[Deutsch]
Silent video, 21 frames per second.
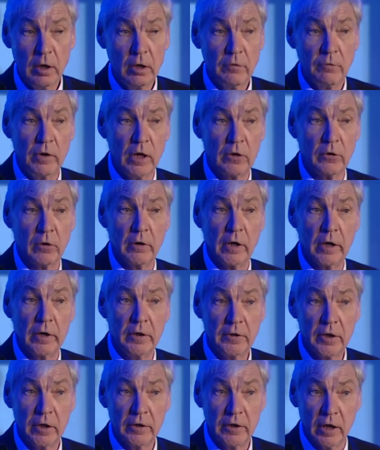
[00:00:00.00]
wer neuer
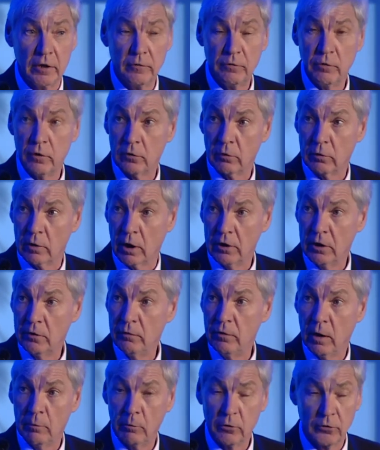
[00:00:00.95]
Intendant wird oder nicht.
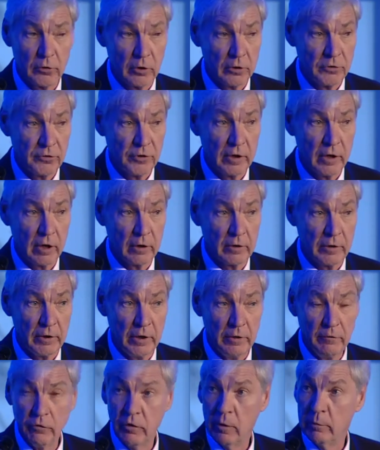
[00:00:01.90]
Wir haben uns Gott sei Dank
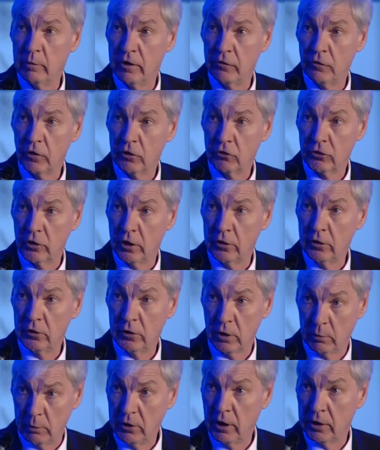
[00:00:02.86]
informell verständigt,
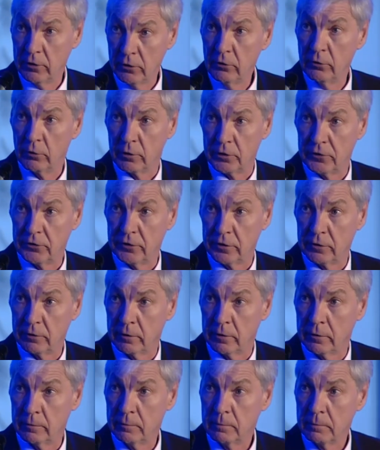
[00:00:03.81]
aber die hätten durchziehen können.